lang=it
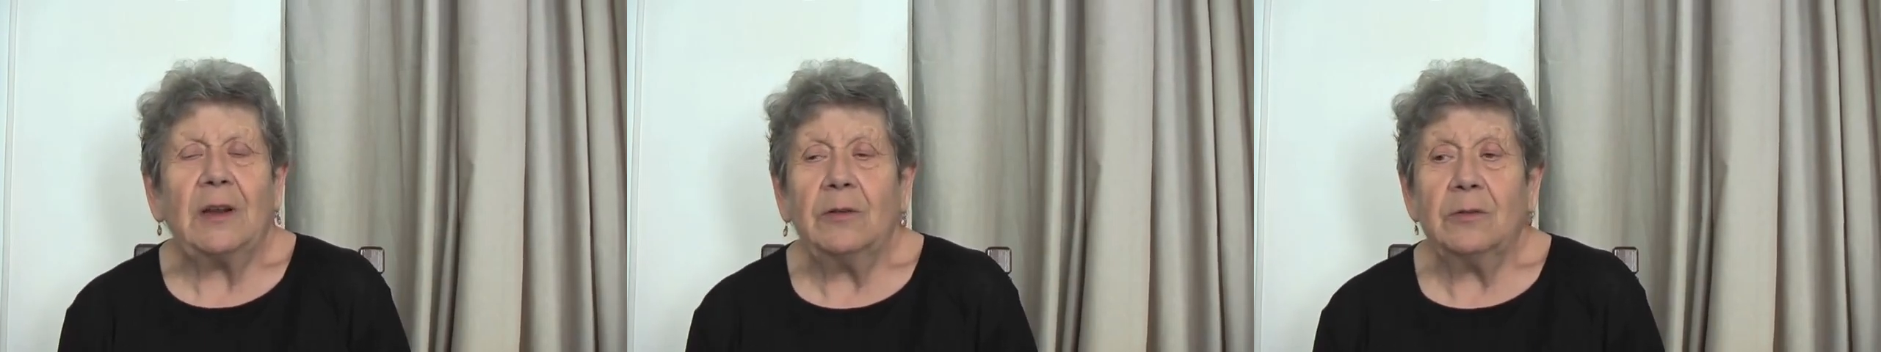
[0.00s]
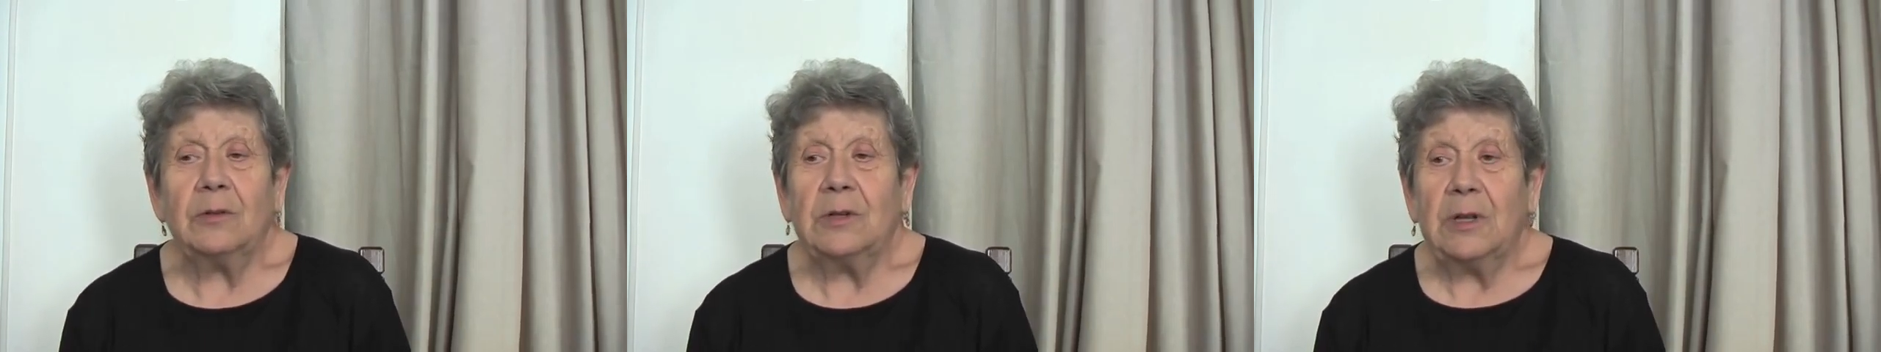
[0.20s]

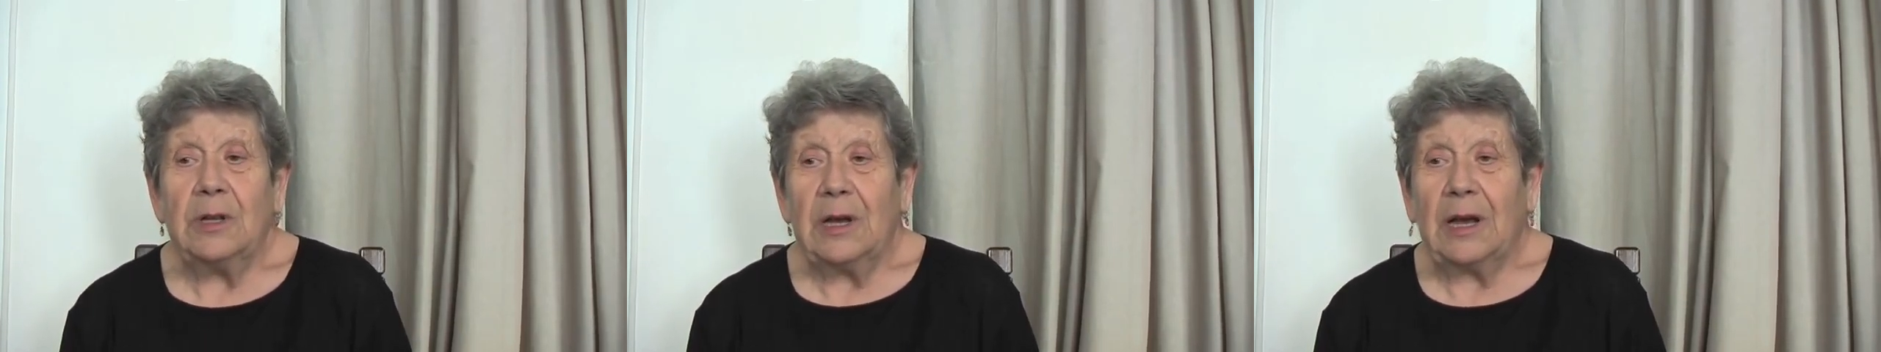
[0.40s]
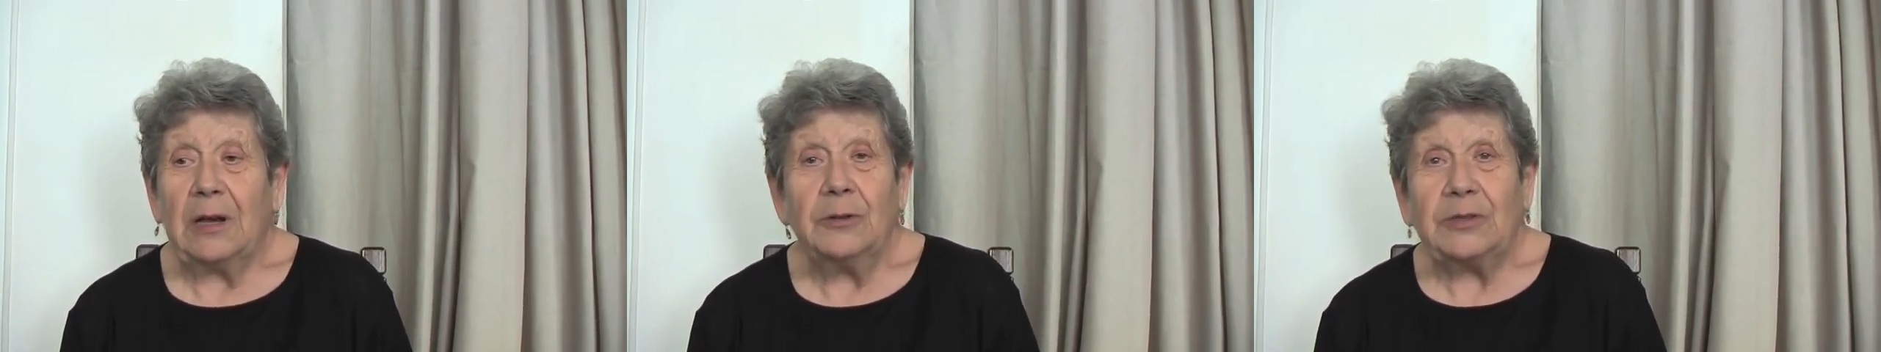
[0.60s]

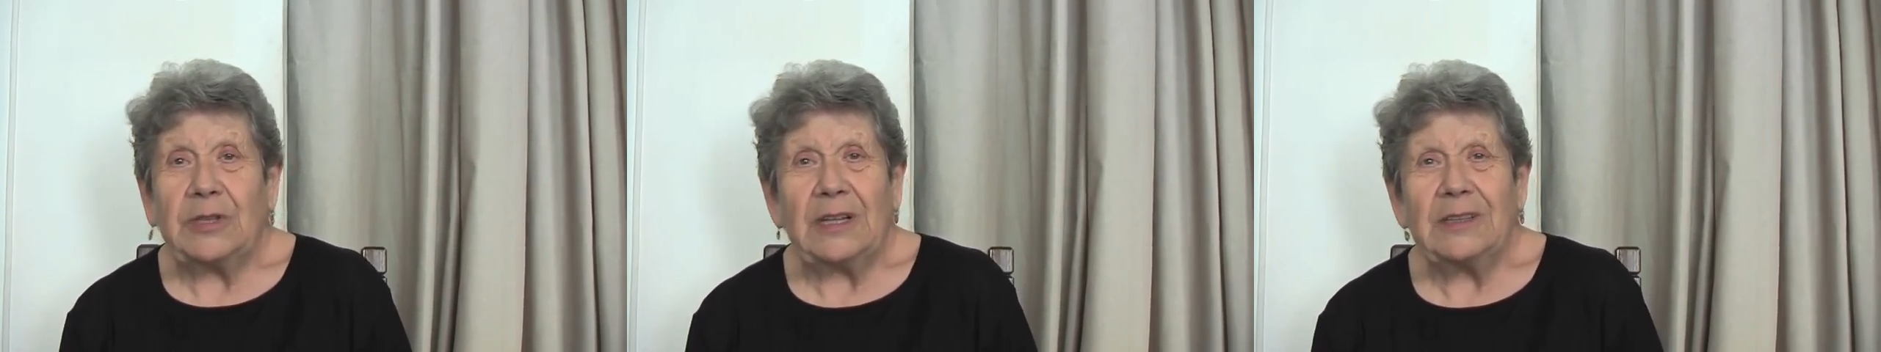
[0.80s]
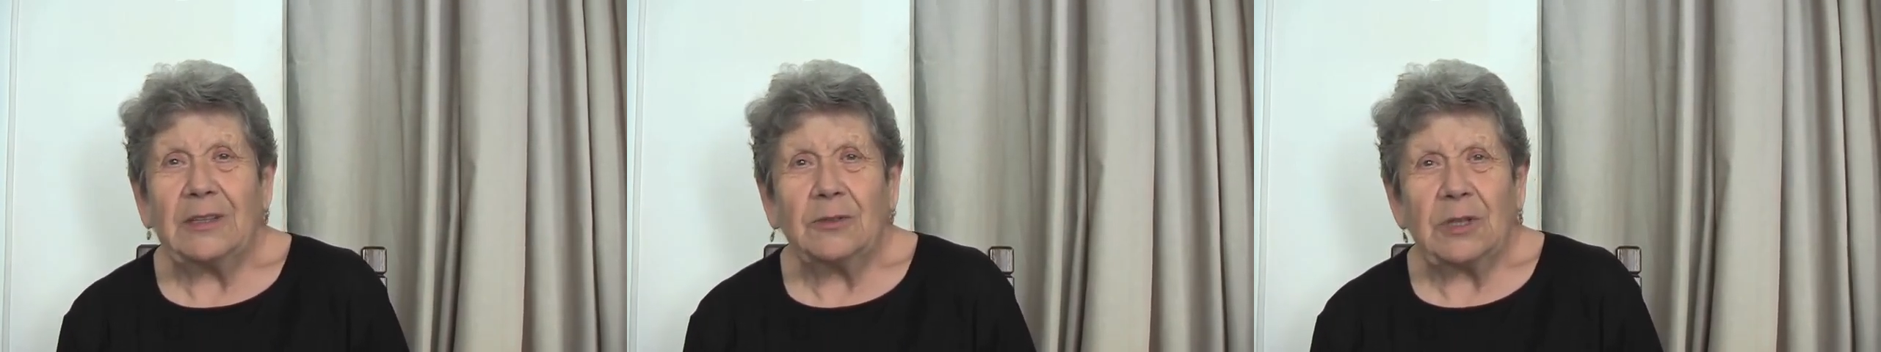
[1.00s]

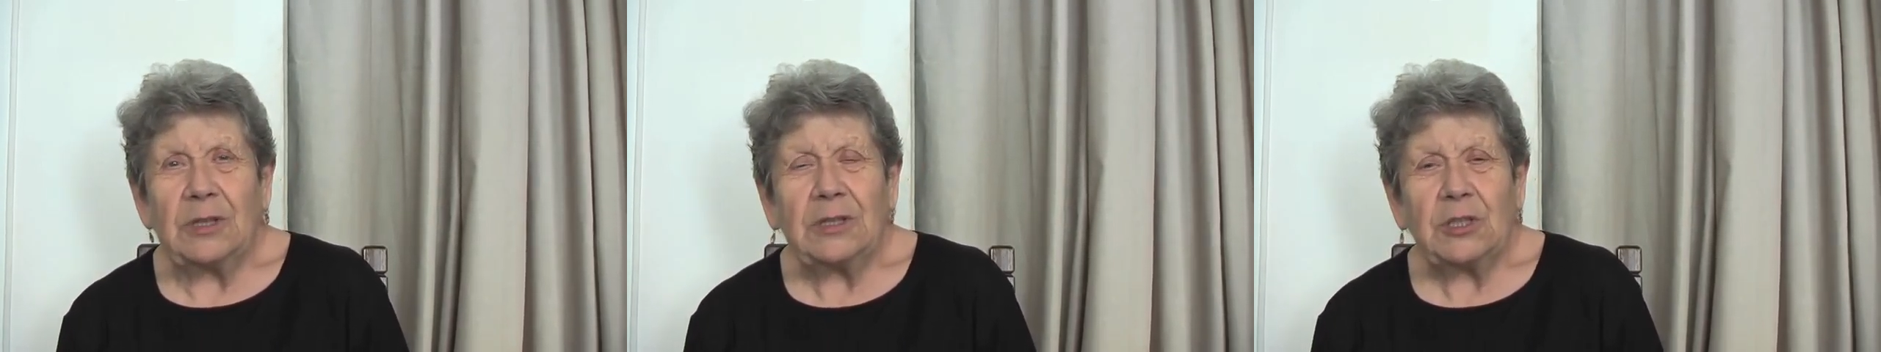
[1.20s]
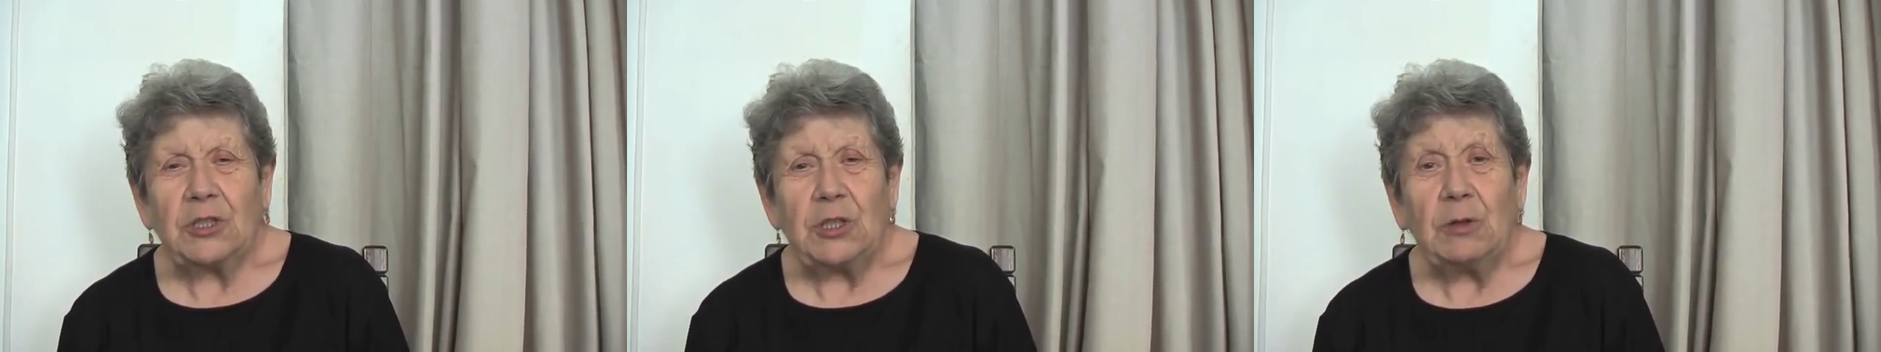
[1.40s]

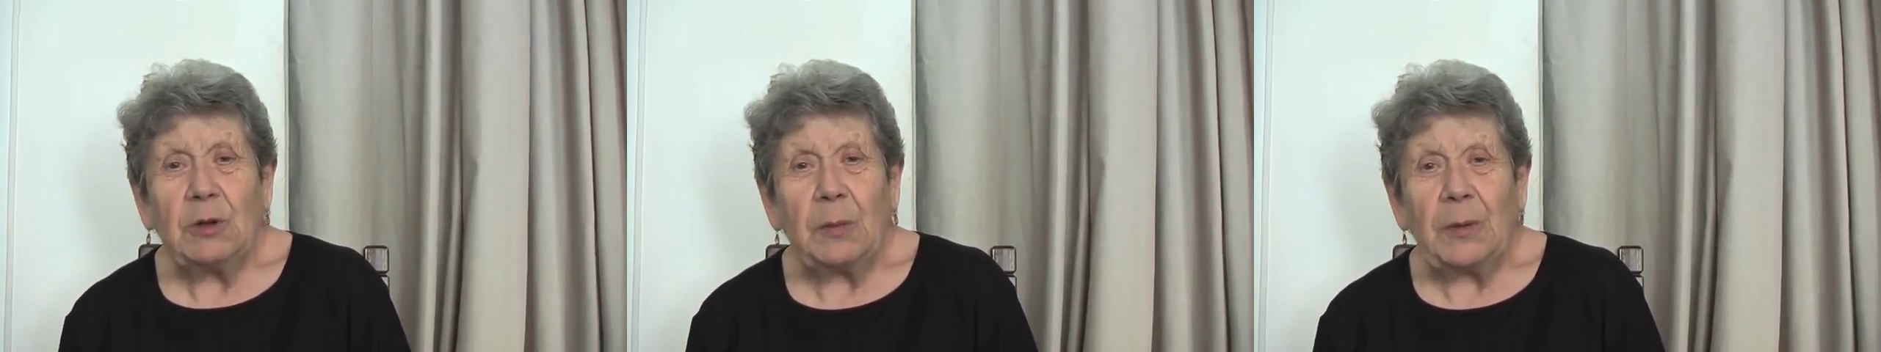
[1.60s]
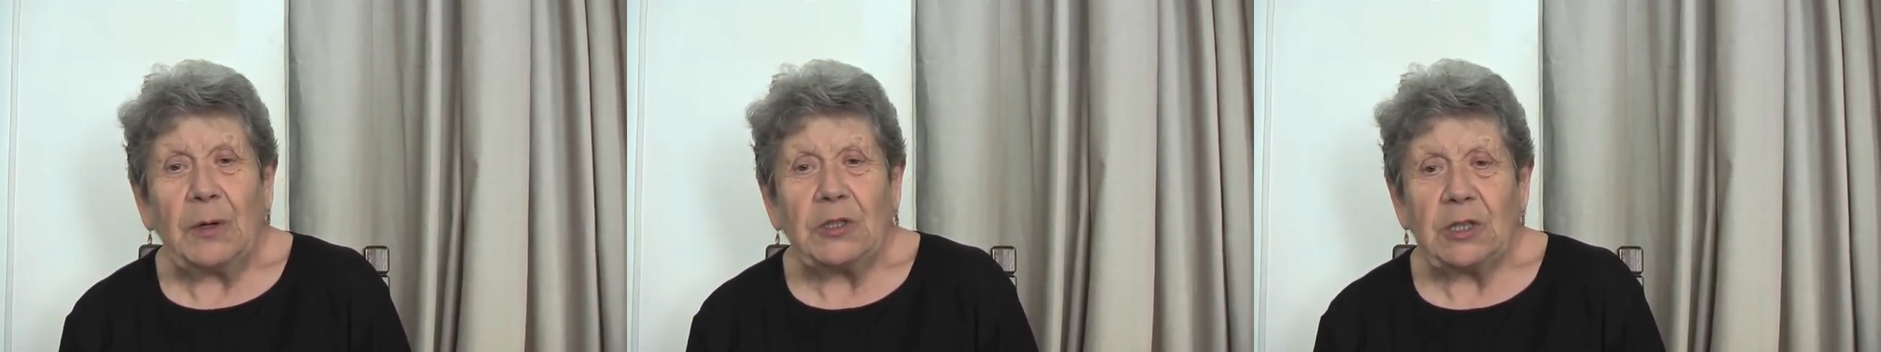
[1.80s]

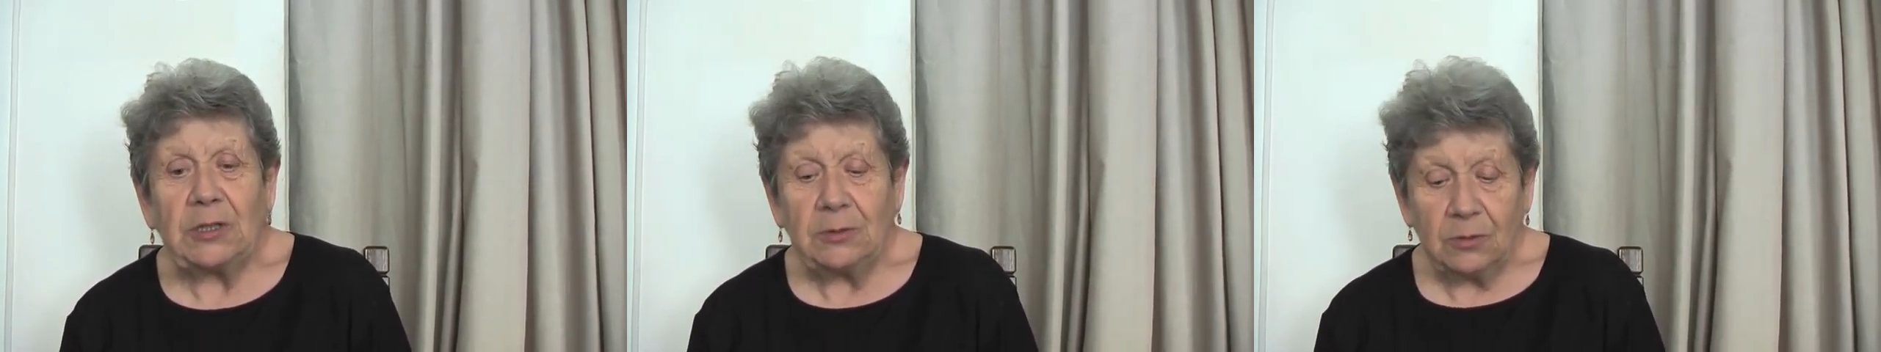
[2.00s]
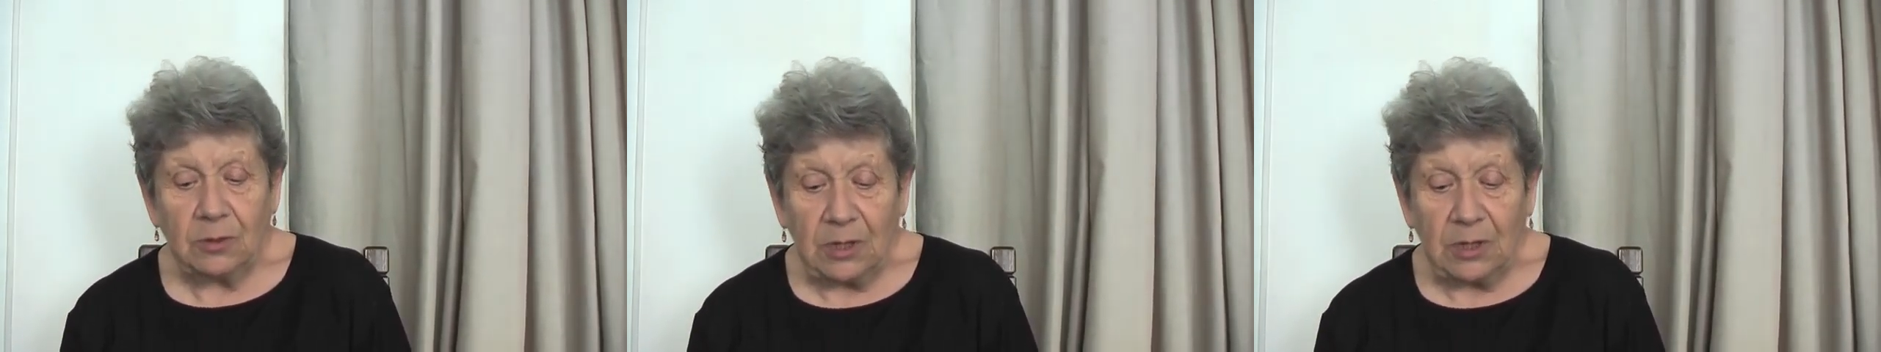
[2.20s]
all'80-85%